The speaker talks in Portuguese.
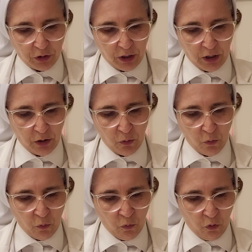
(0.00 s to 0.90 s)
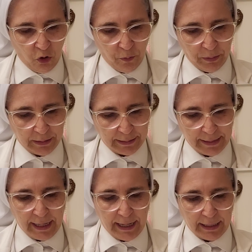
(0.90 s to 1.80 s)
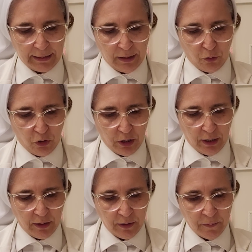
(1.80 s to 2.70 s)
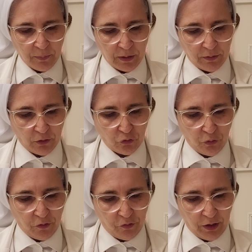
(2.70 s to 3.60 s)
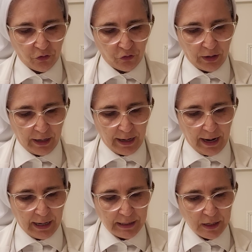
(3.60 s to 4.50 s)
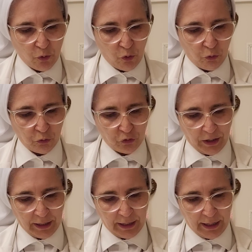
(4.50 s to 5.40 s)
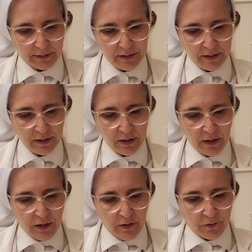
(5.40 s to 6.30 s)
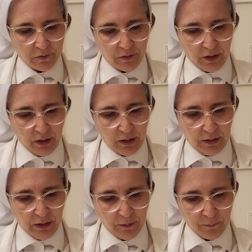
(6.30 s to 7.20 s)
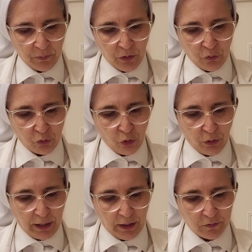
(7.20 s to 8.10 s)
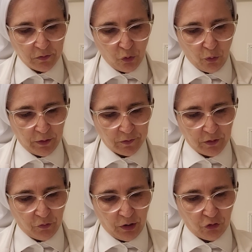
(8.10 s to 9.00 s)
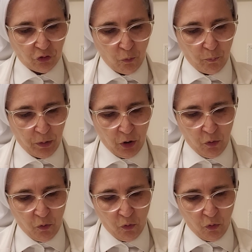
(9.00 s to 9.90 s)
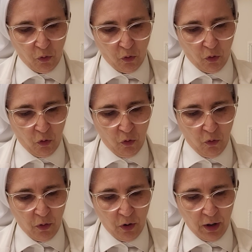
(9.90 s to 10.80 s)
que um homem traga na orla da sua veste carne consagrada. Se ele tocasse com esta veste o pão ou